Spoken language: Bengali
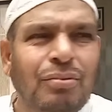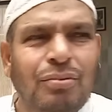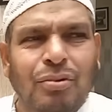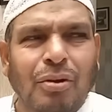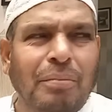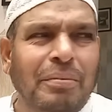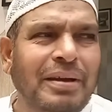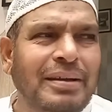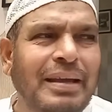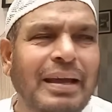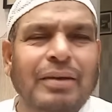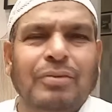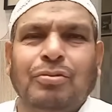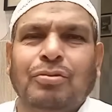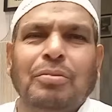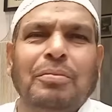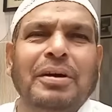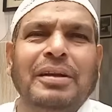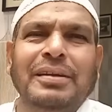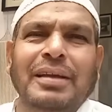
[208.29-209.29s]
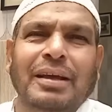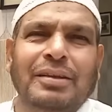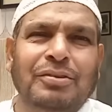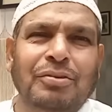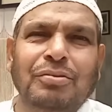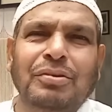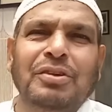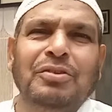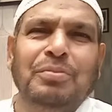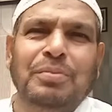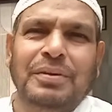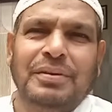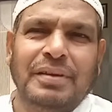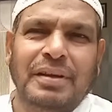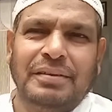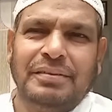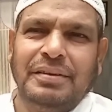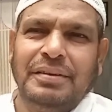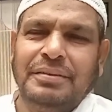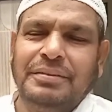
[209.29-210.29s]
সবাই এক সমানই আছে উনিশ বিশ
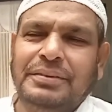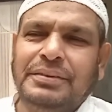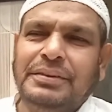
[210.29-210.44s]
আছে